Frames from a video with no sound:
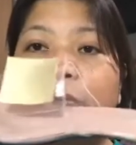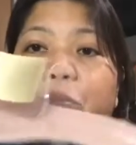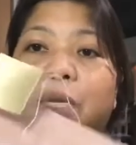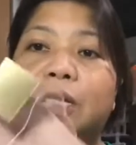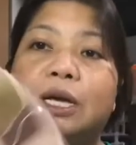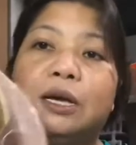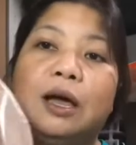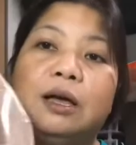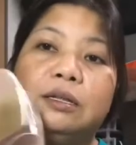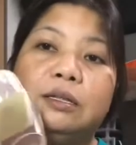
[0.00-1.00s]
pwede
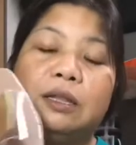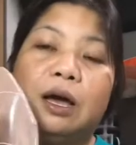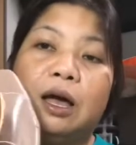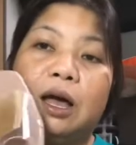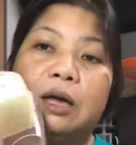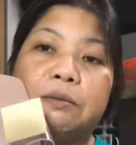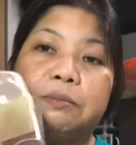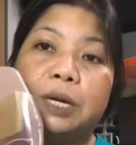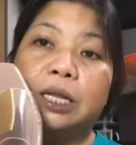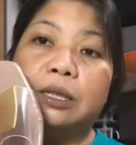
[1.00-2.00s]
kang
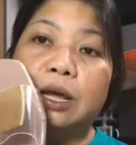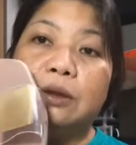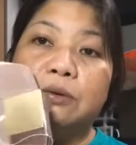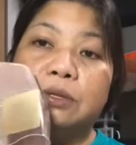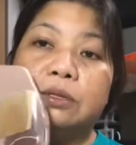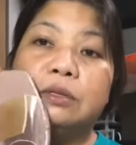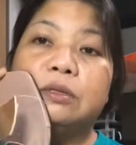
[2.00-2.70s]
naka-pantalon,